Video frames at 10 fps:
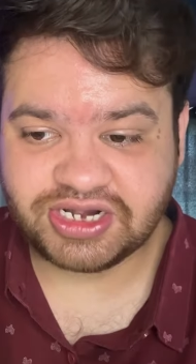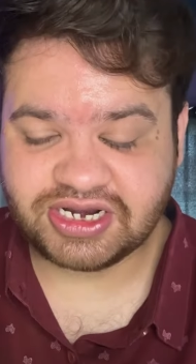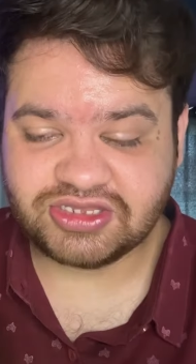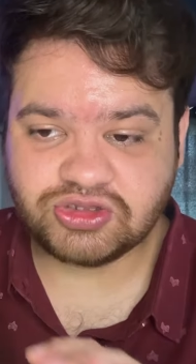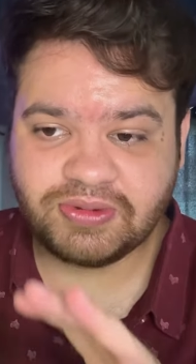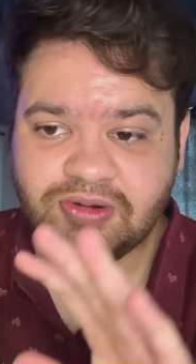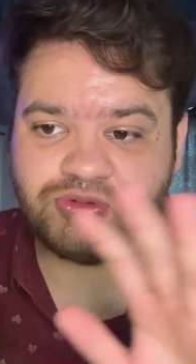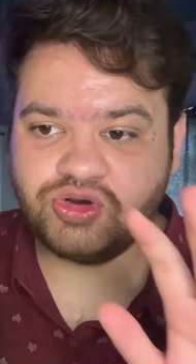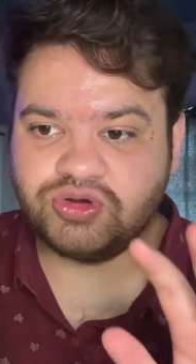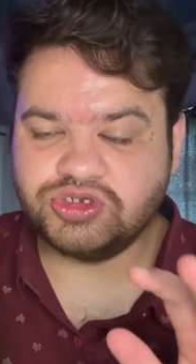करते तो मालूम
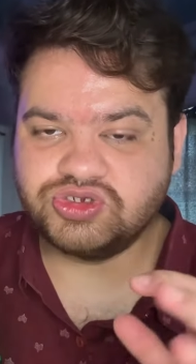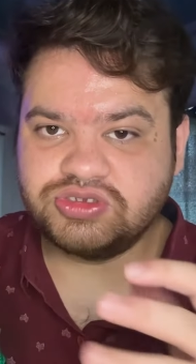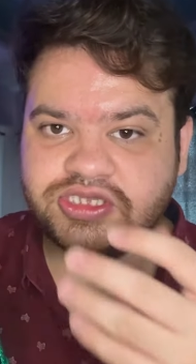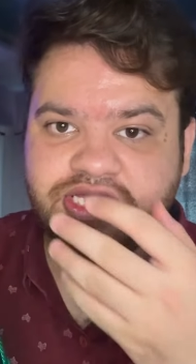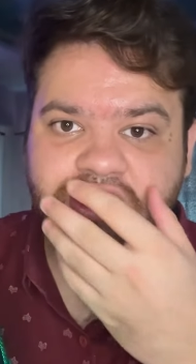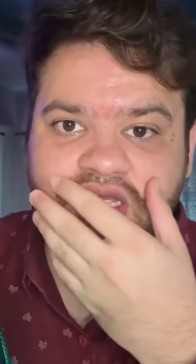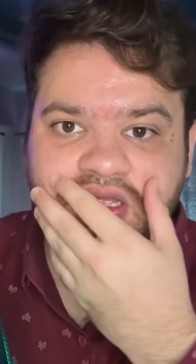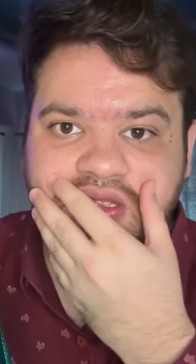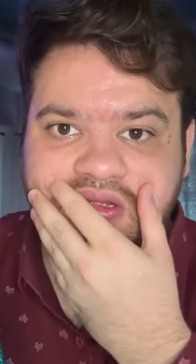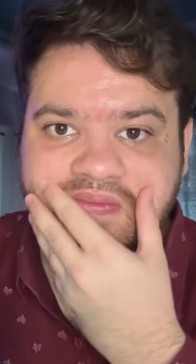लोगोज होते
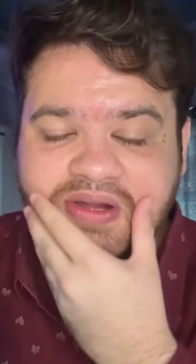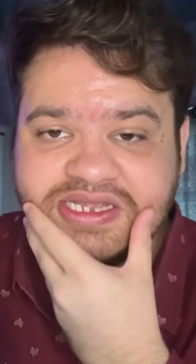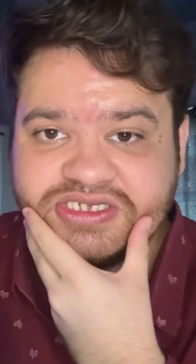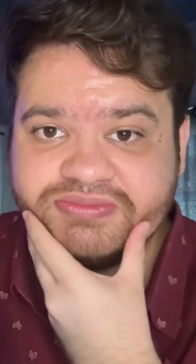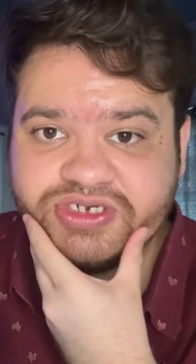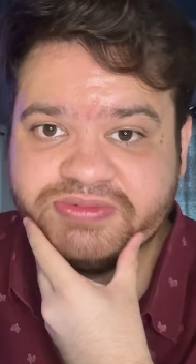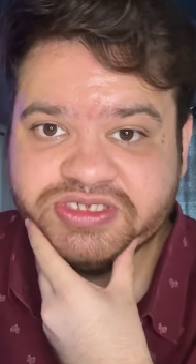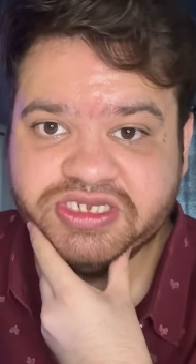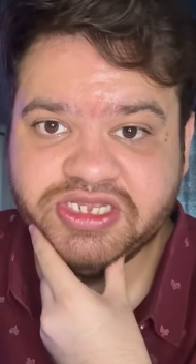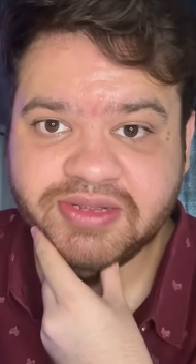भाई साहब जब
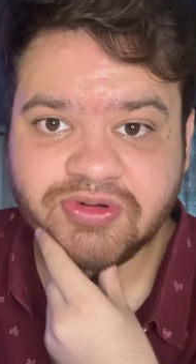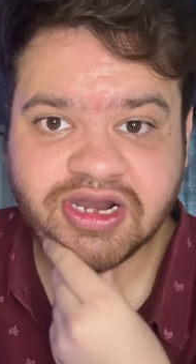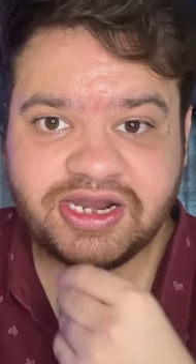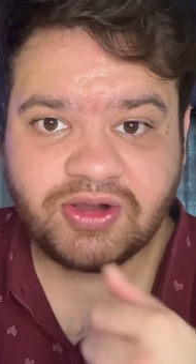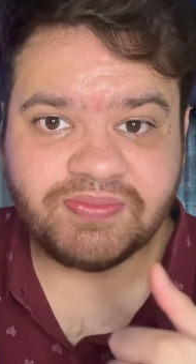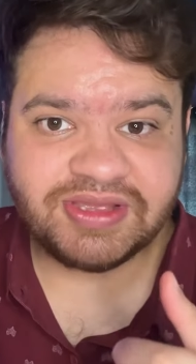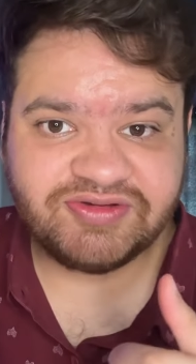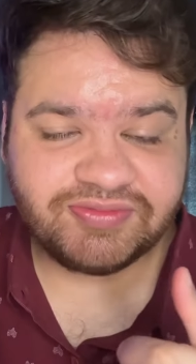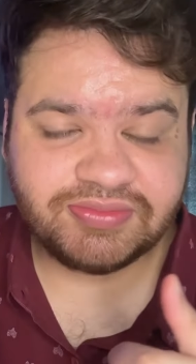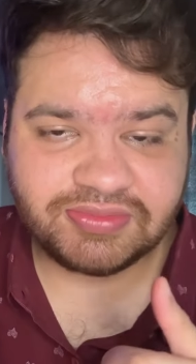इसने ये बोला ना और मैं
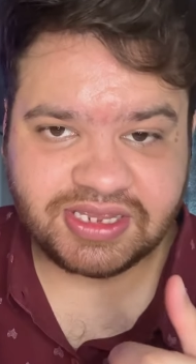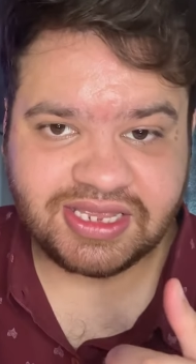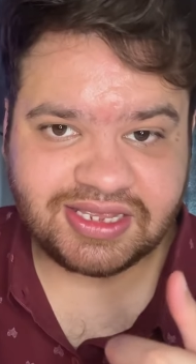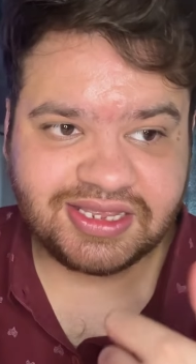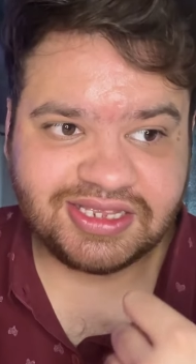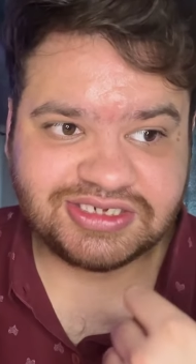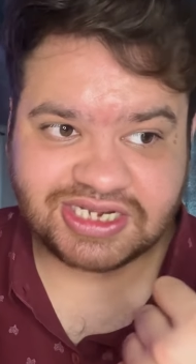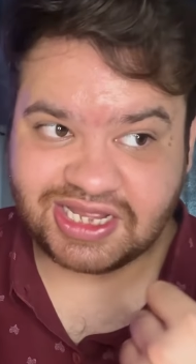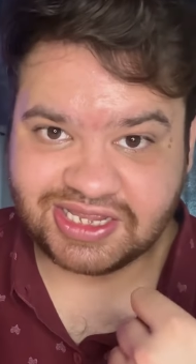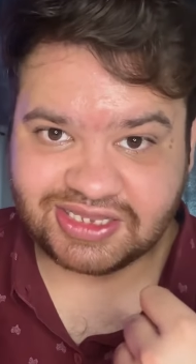एक एक
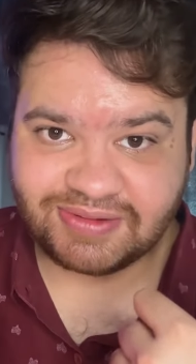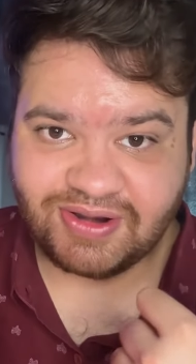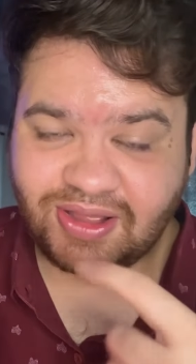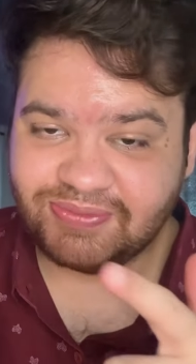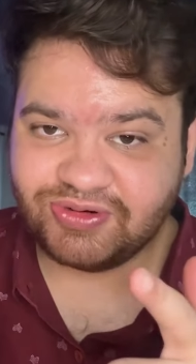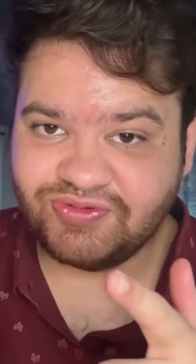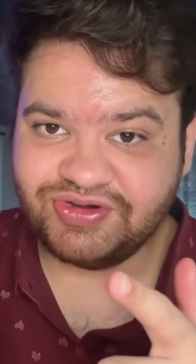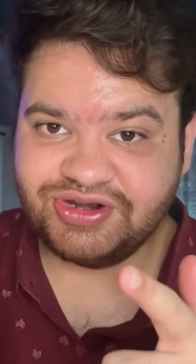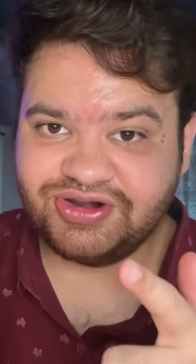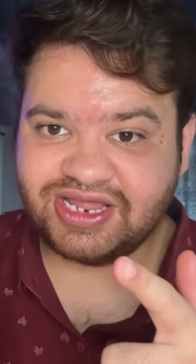जगह गया था मैं ना आप लोग को
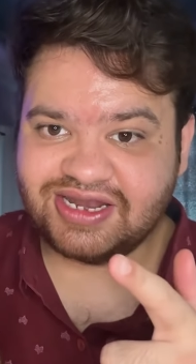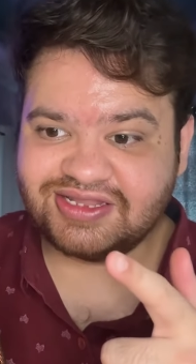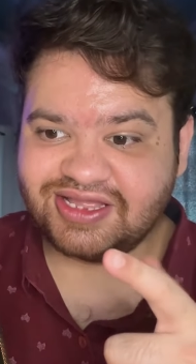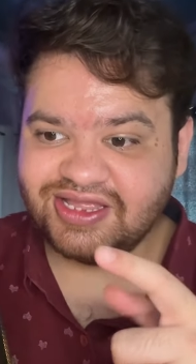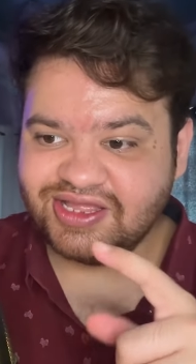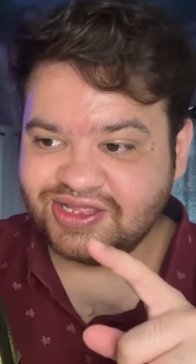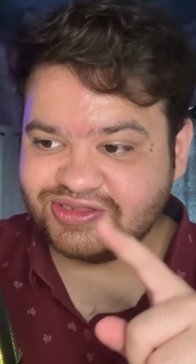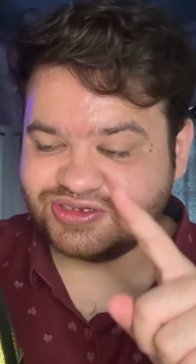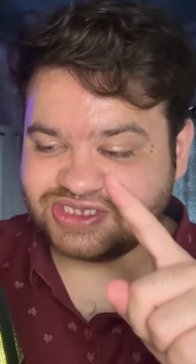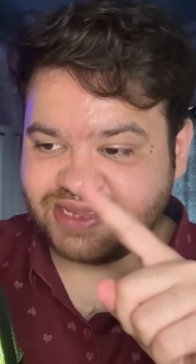वीडियो डाला था
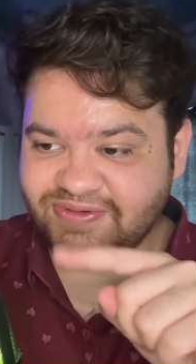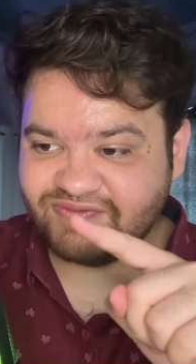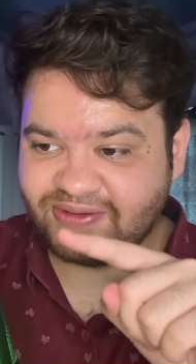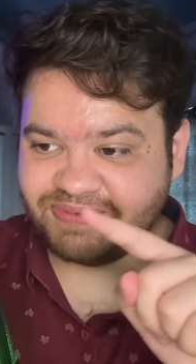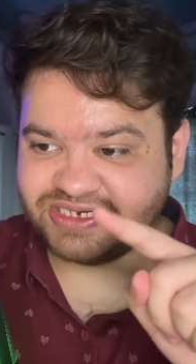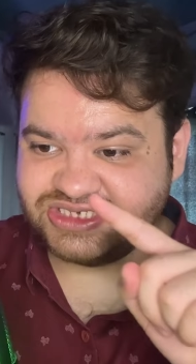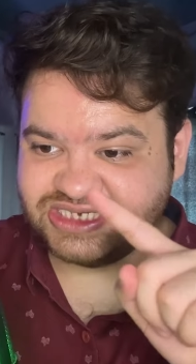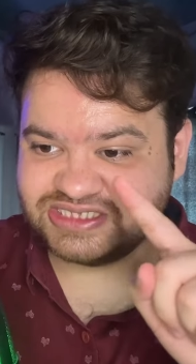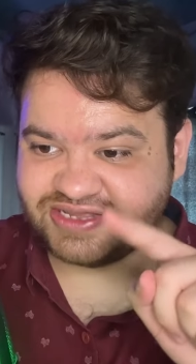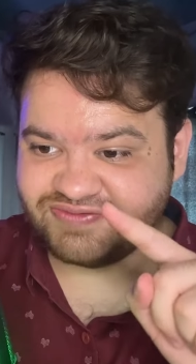तो सही में वहाँ पर
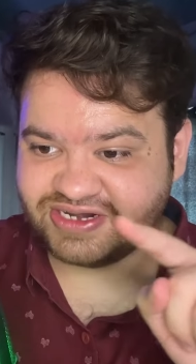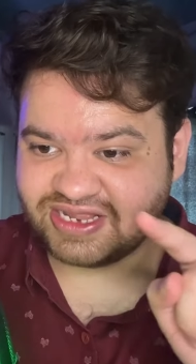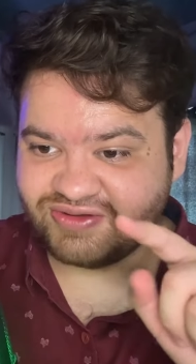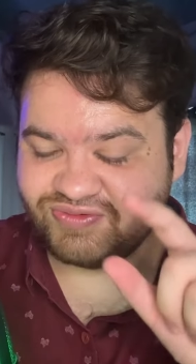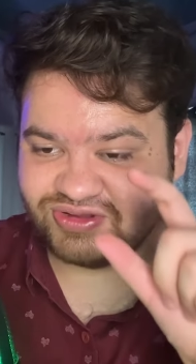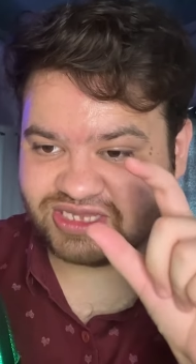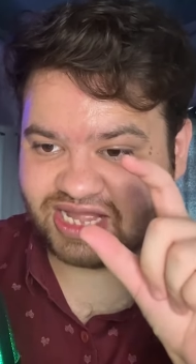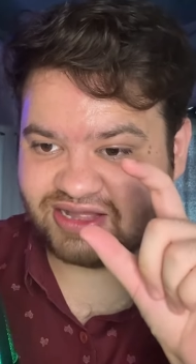जी सेवन का वो था